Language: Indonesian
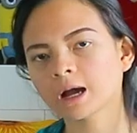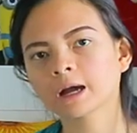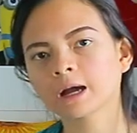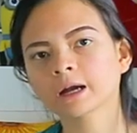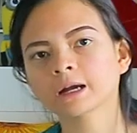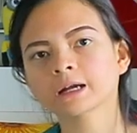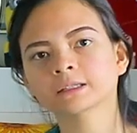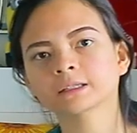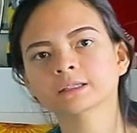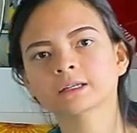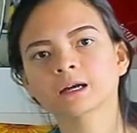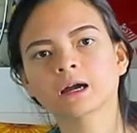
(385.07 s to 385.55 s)

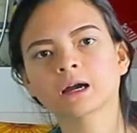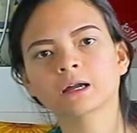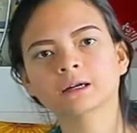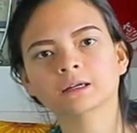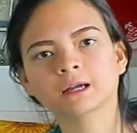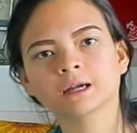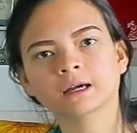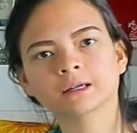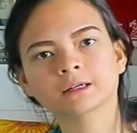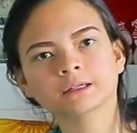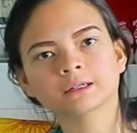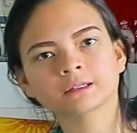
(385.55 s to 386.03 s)
angkat tangan
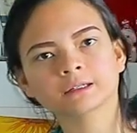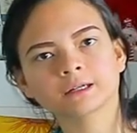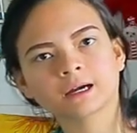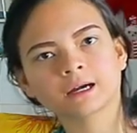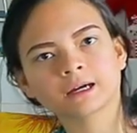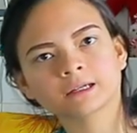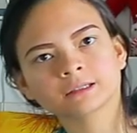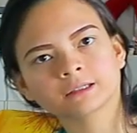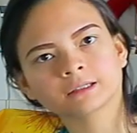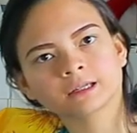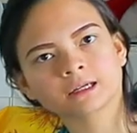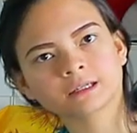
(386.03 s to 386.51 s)
kanan ke
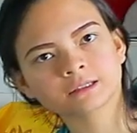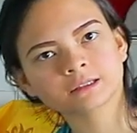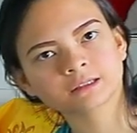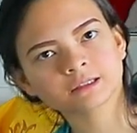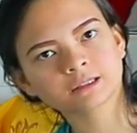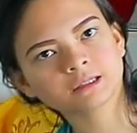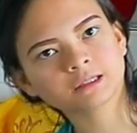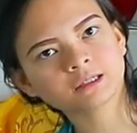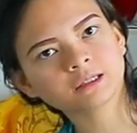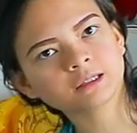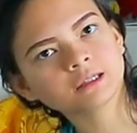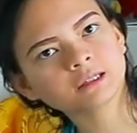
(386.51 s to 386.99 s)
atas
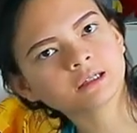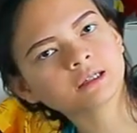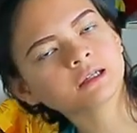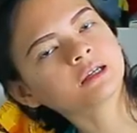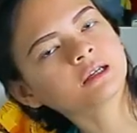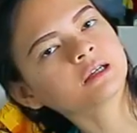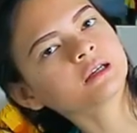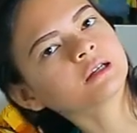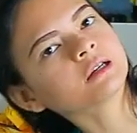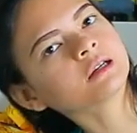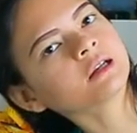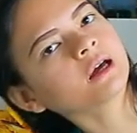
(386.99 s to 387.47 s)

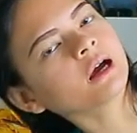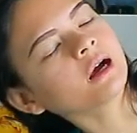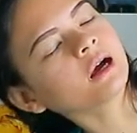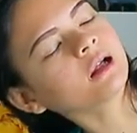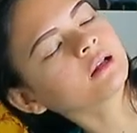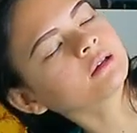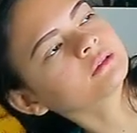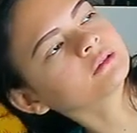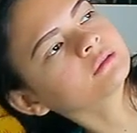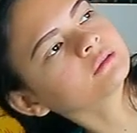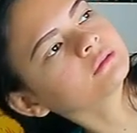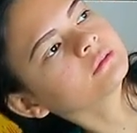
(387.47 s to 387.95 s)

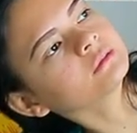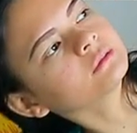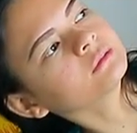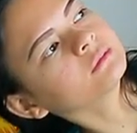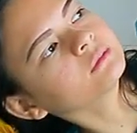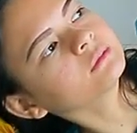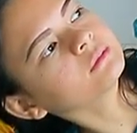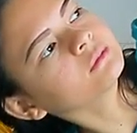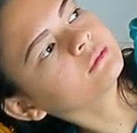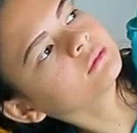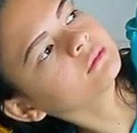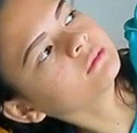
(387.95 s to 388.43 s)
inhale
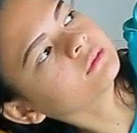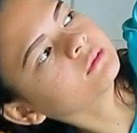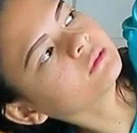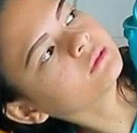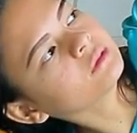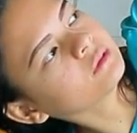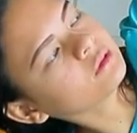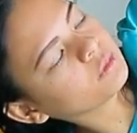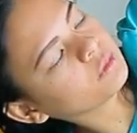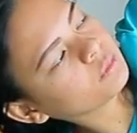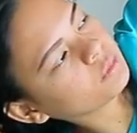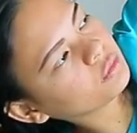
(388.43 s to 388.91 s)

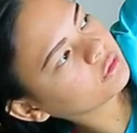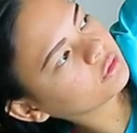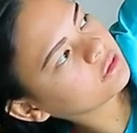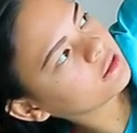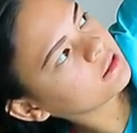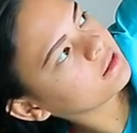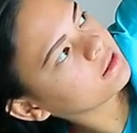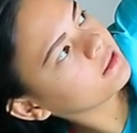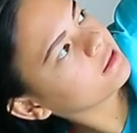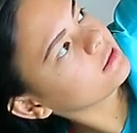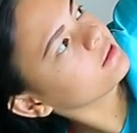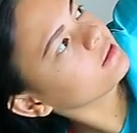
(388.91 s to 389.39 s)

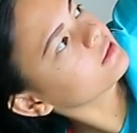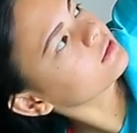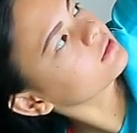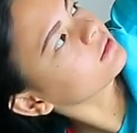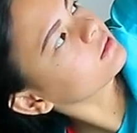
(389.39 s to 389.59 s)
putar dada